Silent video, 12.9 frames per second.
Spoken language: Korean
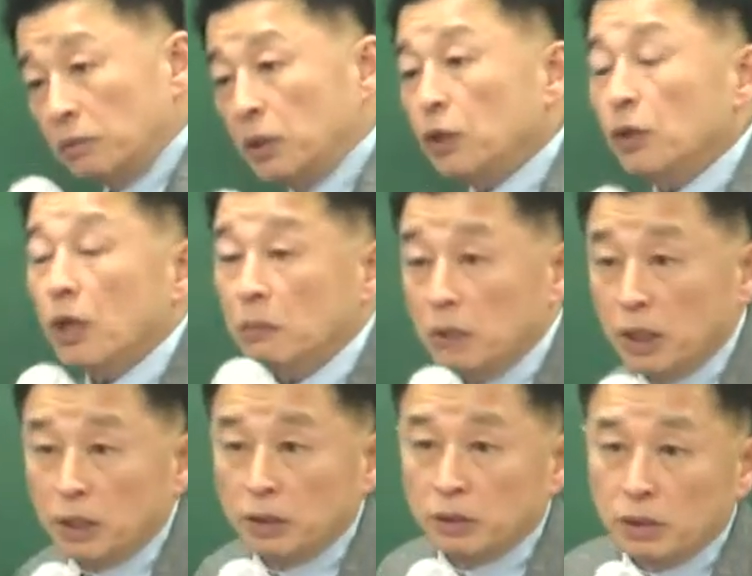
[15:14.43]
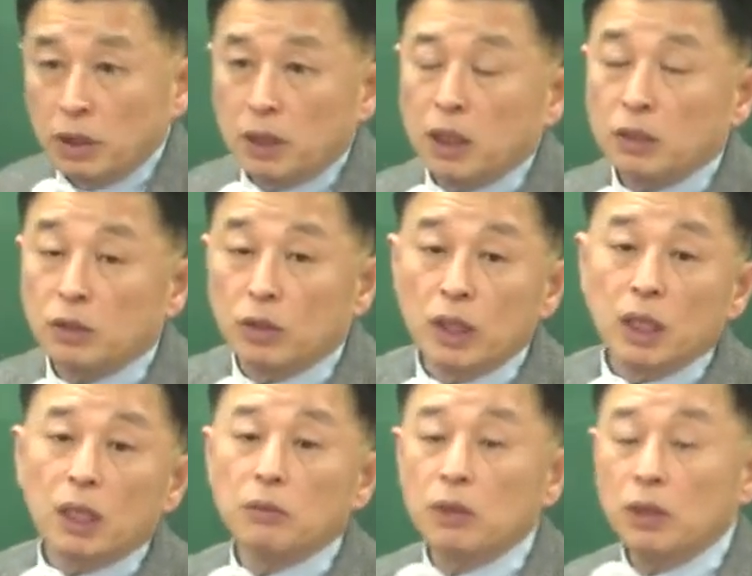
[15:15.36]
비교하면 이게 정해
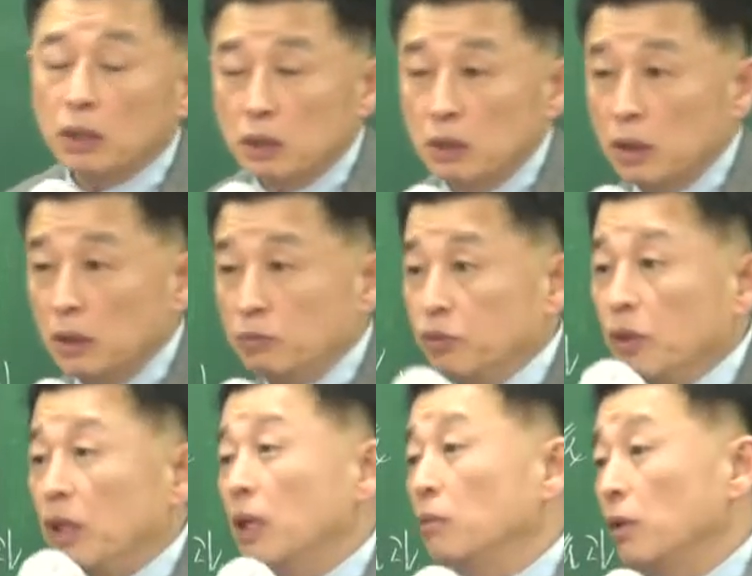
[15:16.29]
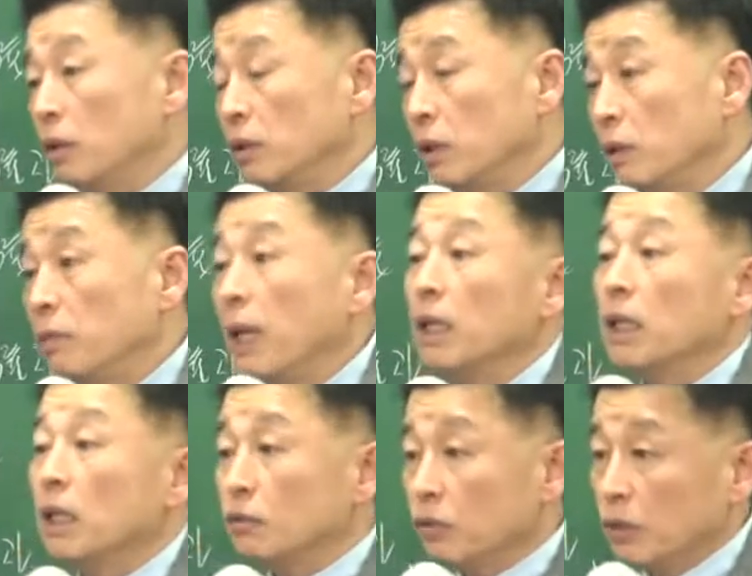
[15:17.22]
레버리지인지 부해 레버리지를
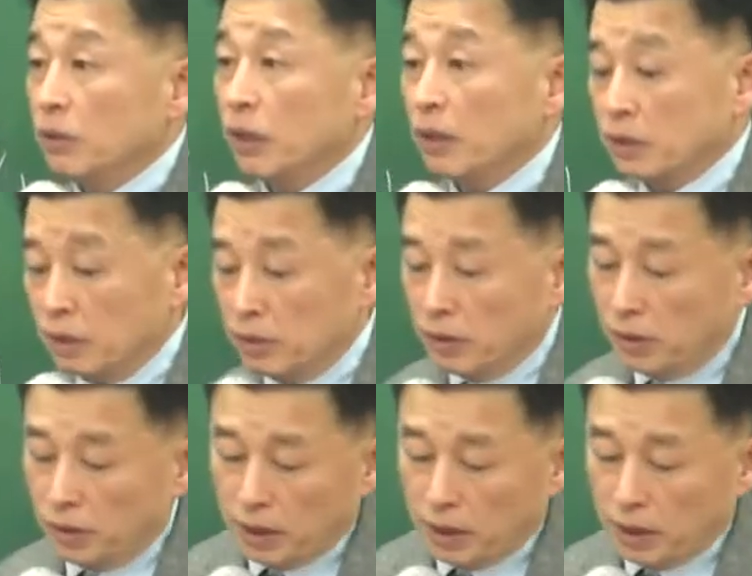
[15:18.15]
확인할 수 있어요. 그죠?